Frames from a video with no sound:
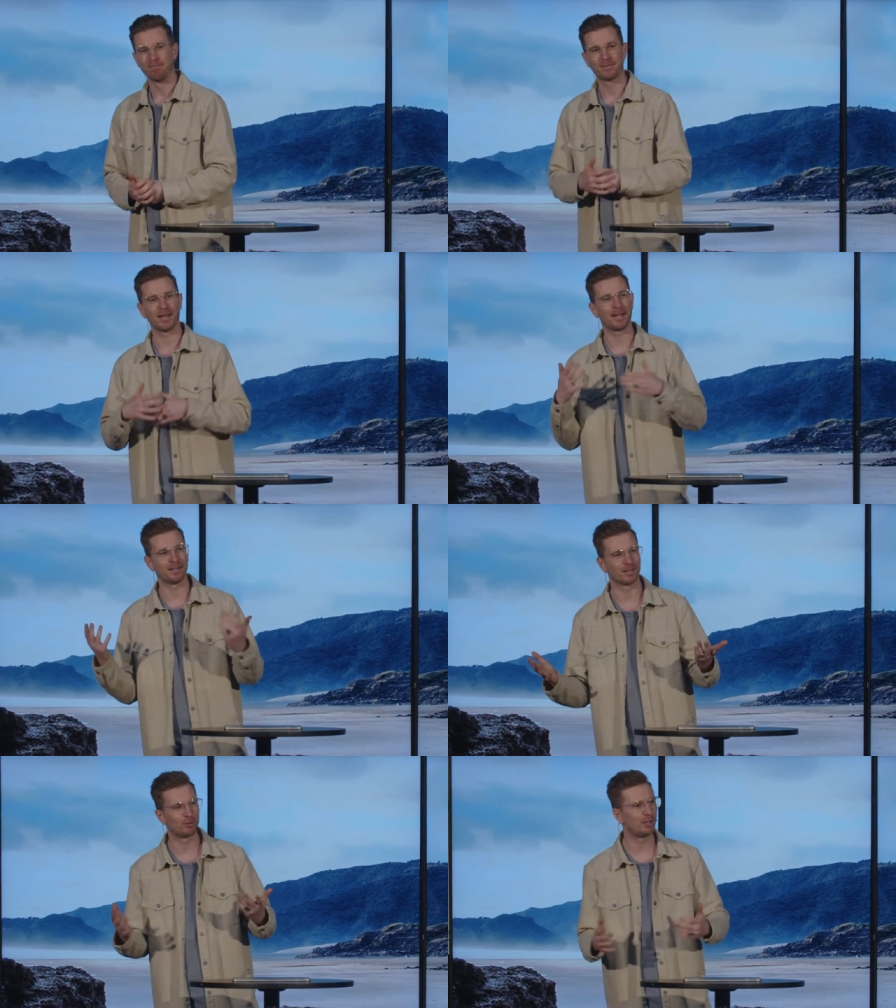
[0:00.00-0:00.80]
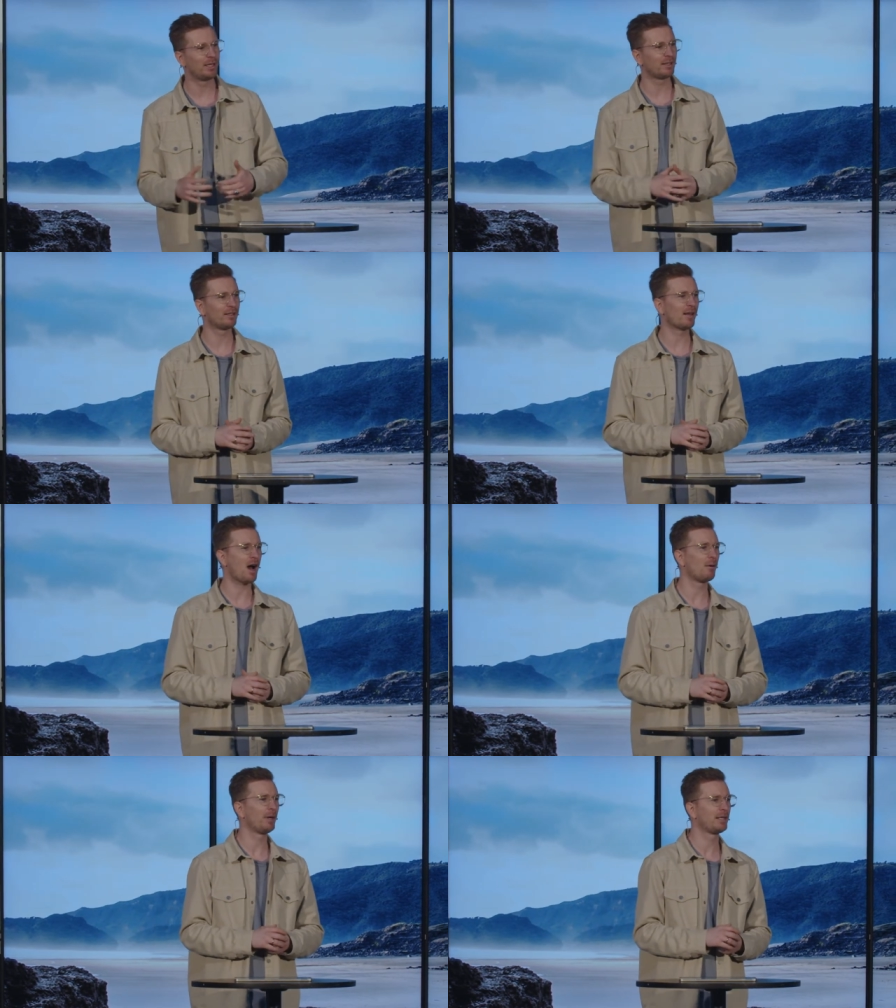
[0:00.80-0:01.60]
Deine Kollegen in der
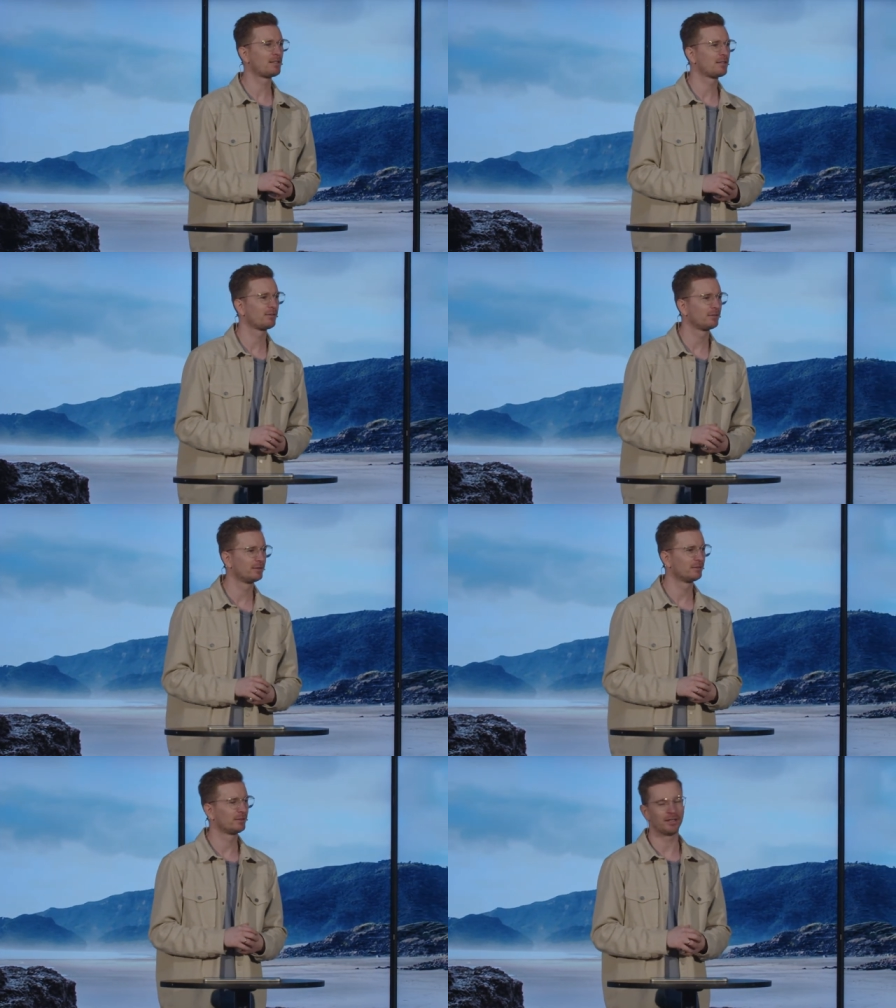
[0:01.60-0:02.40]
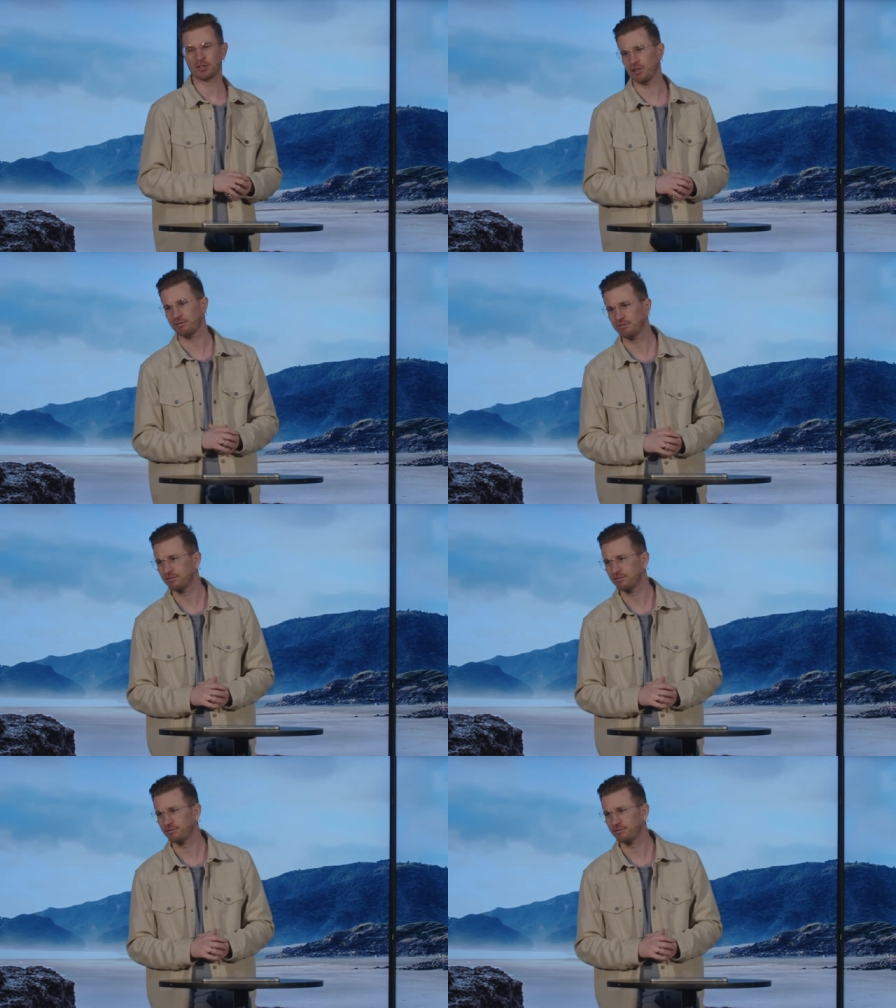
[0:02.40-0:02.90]
Arbeit, dein Chef.